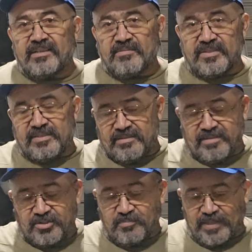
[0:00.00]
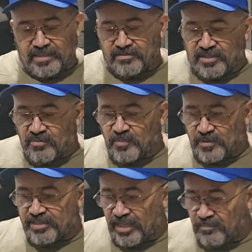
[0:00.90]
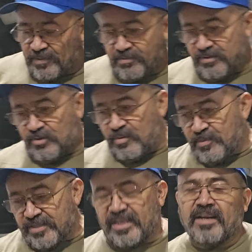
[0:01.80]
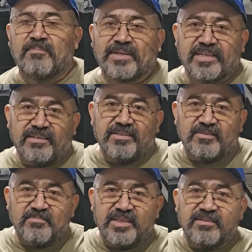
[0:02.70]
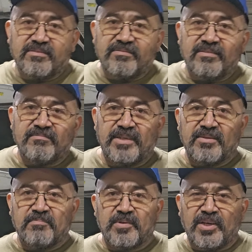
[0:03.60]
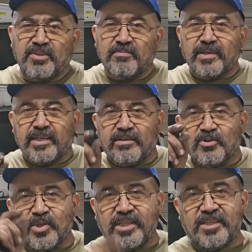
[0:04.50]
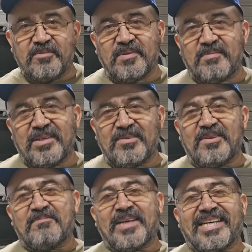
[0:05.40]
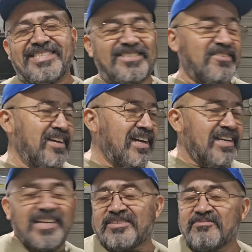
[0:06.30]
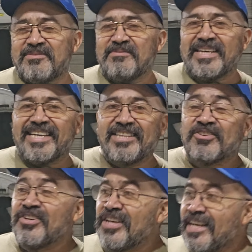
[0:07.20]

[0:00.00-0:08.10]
Tal vez he eh, hecho pedazos sí lo puedo sacar, pero no lo voy a poder sacar. Aparte que ya estoy medio, medio poquito más que jodidito, primero Dios, me canso. Ya estoy muy viejito.